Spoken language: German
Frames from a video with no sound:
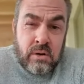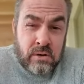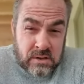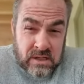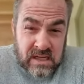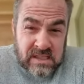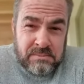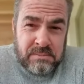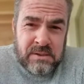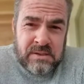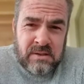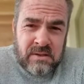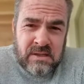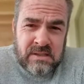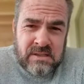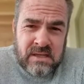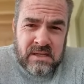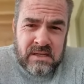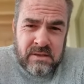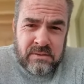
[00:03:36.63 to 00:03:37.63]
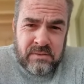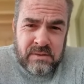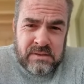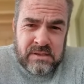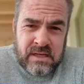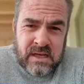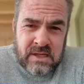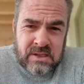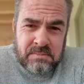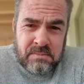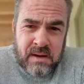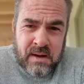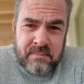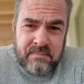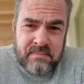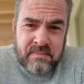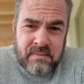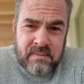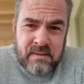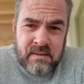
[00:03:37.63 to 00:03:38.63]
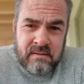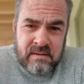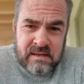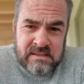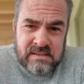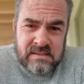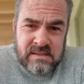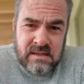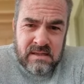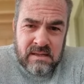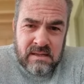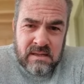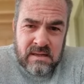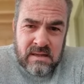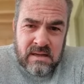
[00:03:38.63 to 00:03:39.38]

Und ganz besonders gilt es für Sie, Herr Spahn. Wissen Sie,